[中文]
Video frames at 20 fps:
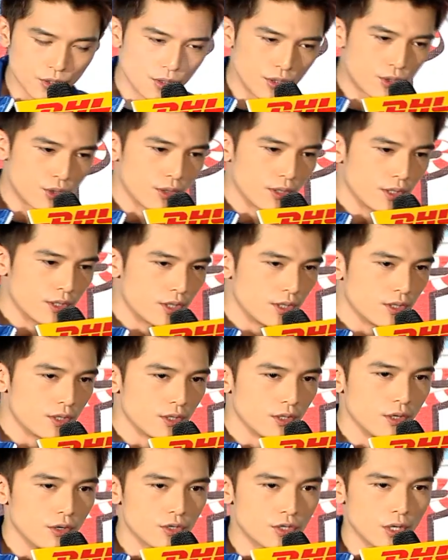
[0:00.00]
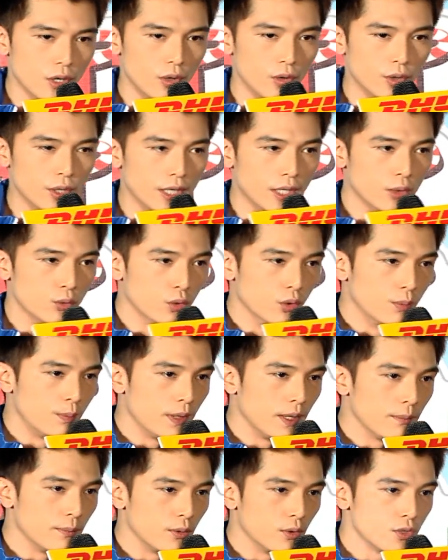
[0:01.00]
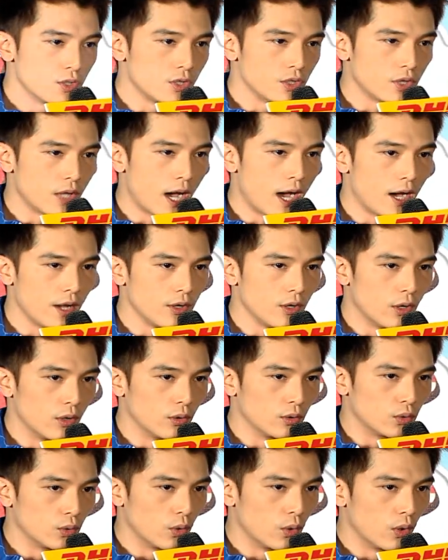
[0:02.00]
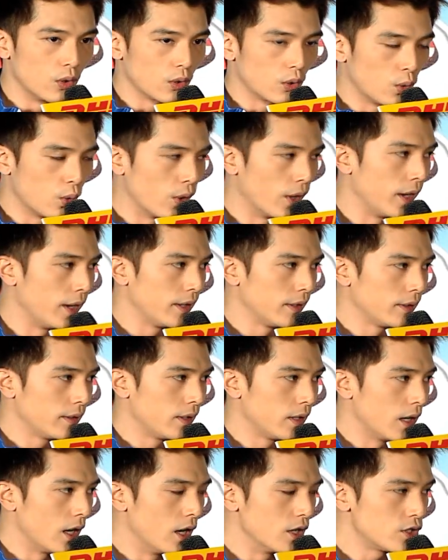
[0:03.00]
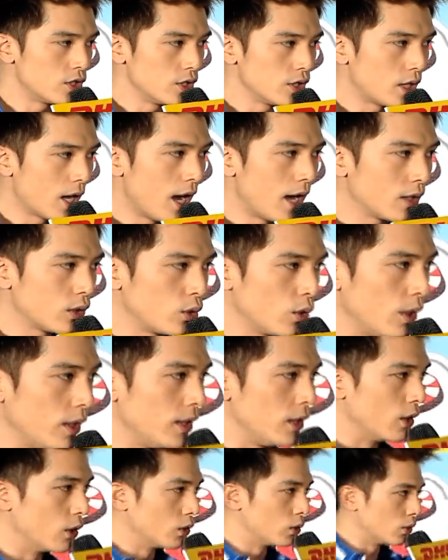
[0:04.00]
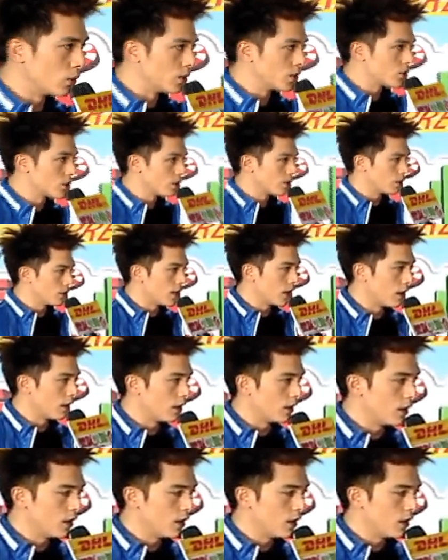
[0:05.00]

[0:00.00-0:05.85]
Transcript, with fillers: 就会觉得，其实有时候礼物并不是它有多贵，对，而是它对你有多重要。